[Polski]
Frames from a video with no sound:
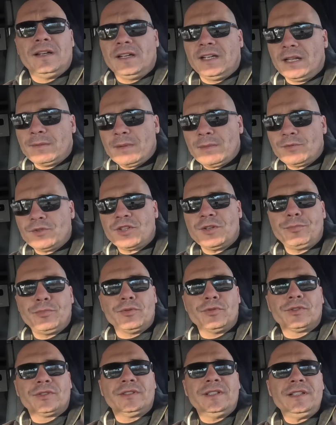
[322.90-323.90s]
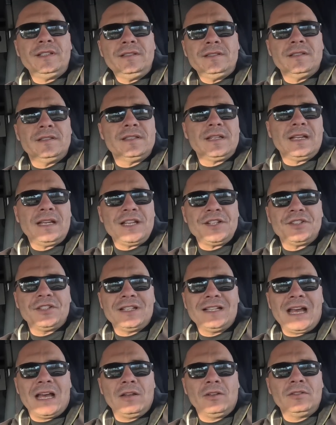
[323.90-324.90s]
ja mam 3 punkty za
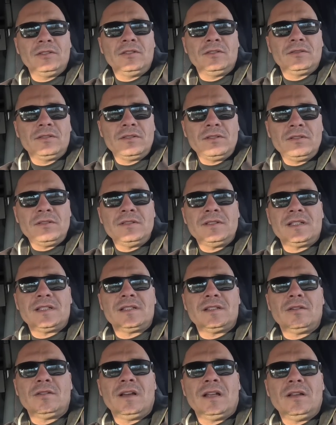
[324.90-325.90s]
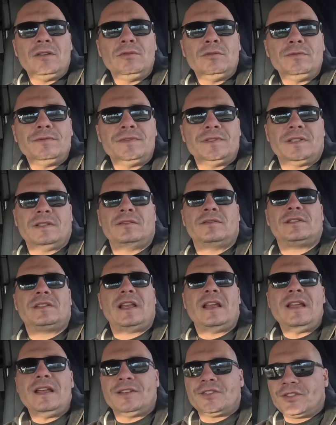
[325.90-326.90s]
każdy galon, no to za 100 galonów
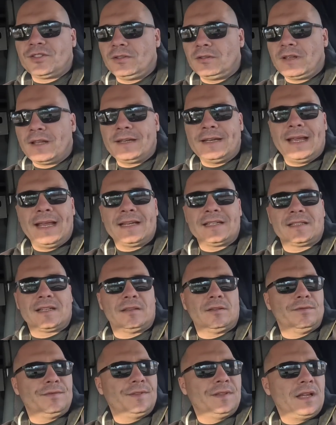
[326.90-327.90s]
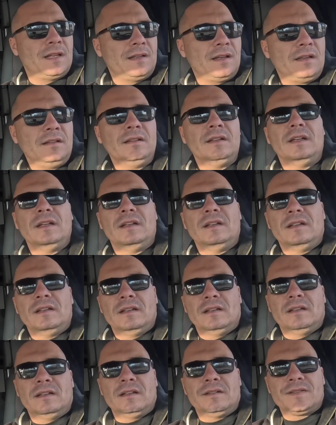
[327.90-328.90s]
dostaję 3 dolary ekstra do wydania
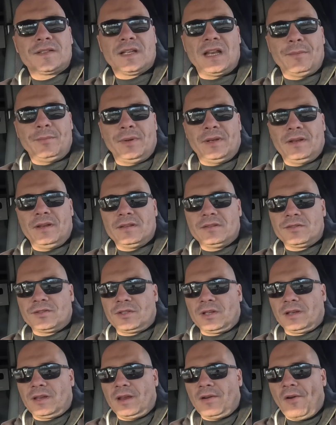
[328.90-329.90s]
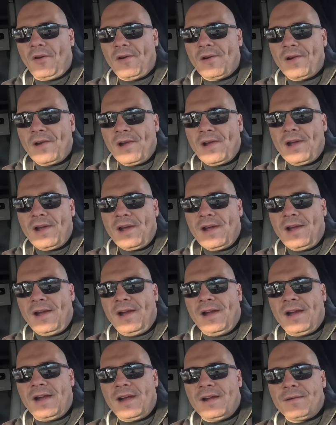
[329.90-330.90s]
e, w sklepie, nie? Coś takiego.
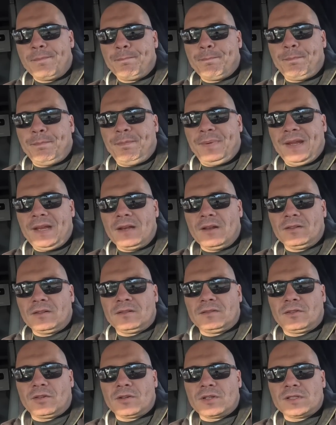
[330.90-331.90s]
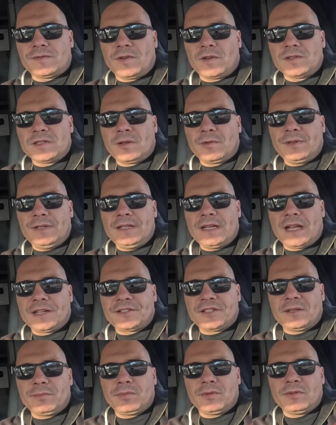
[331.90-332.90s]
E, pilot to rozwiązał
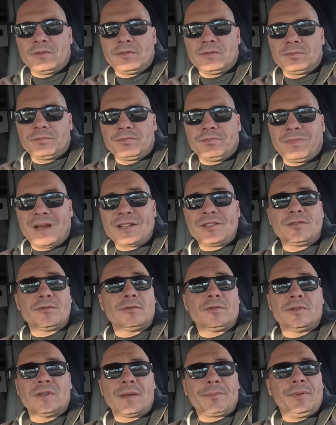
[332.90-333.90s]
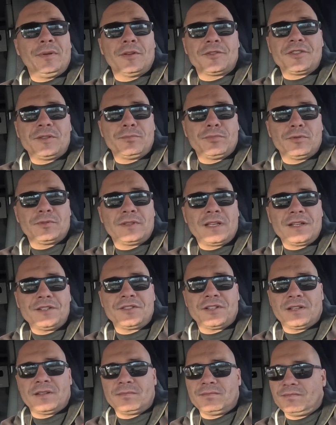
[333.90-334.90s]
inaczej, bo bardzo długo na pilocie było tak,
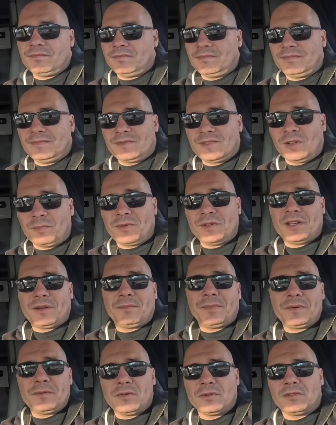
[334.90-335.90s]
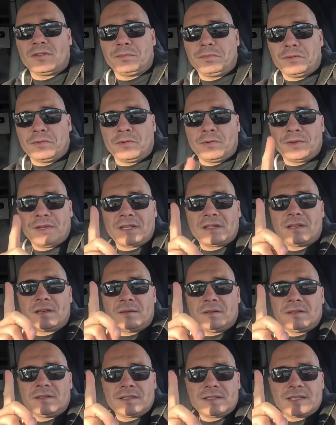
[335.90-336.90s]
że co by nie było, to było
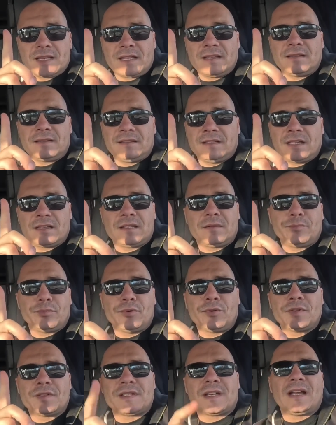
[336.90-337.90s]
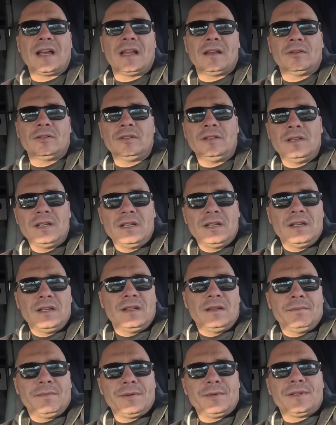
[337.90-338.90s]
1, cent, 1 punkt za galon.
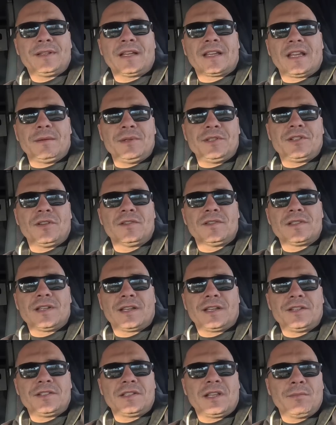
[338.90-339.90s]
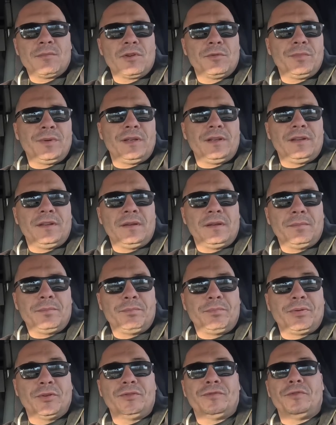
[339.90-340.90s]
Były takie miesiące, jakieś tam robili
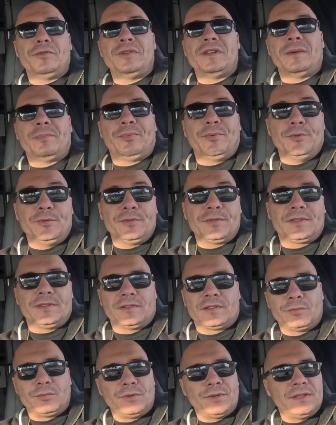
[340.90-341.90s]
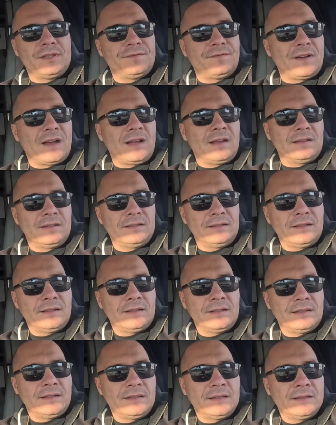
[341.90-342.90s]
podwójne punkty, to były 2
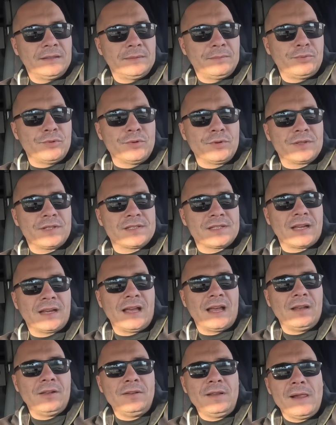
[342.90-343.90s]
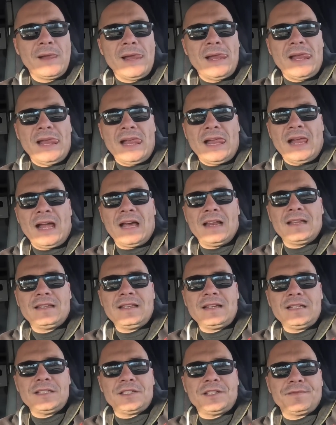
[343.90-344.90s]
e, punkty za galon, ale
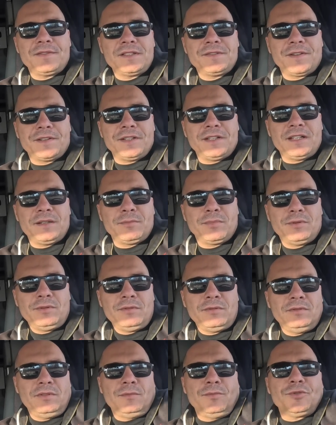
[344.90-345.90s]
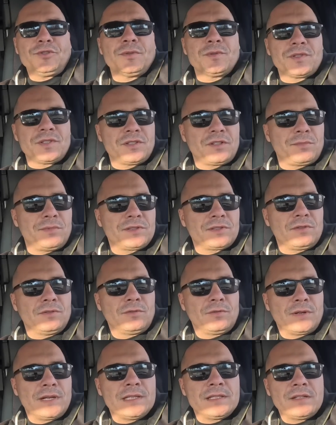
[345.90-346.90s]
teraz się wycwanili, bo no, muszą coś zrobić z
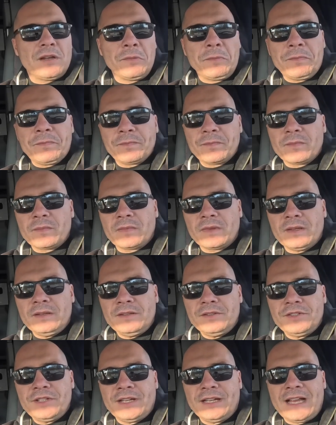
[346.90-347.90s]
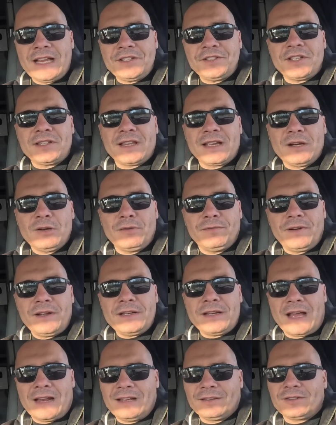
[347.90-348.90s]
konkurencją, że każde
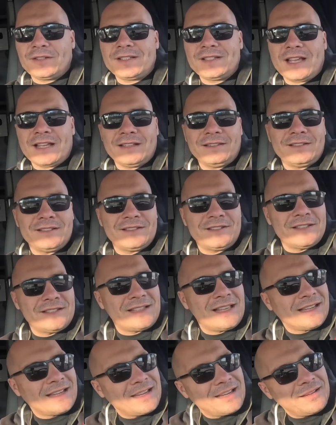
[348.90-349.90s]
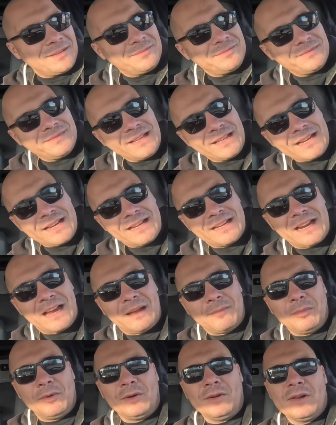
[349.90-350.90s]
tankowanie, ale to jest, tak, to, to jest takie, taka
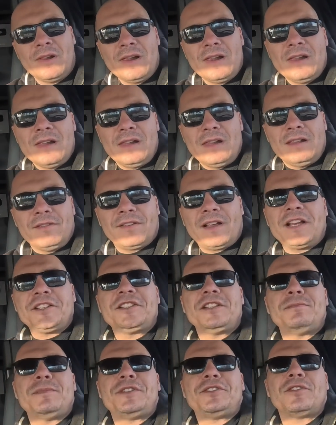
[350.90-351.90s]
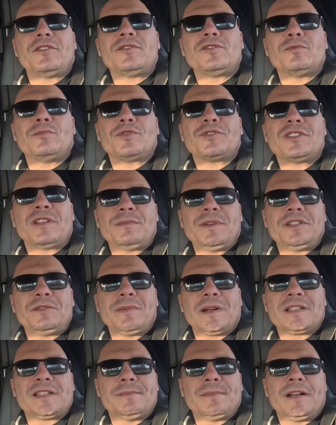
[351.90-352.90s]
gra, bo w każdym miesiącu można mieć
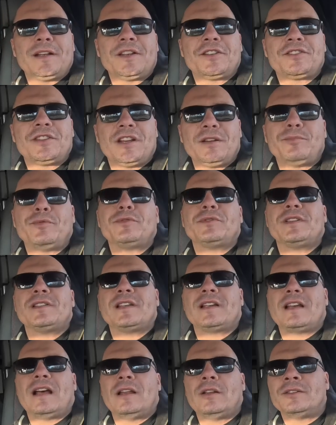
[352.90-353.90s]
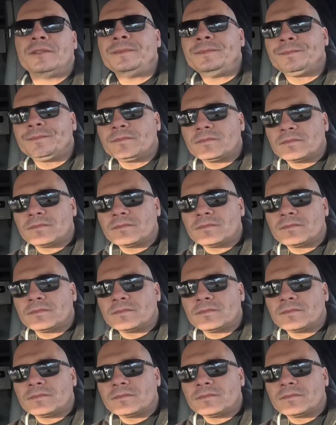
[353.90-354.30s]
maksymalnie 4 punkty za galon,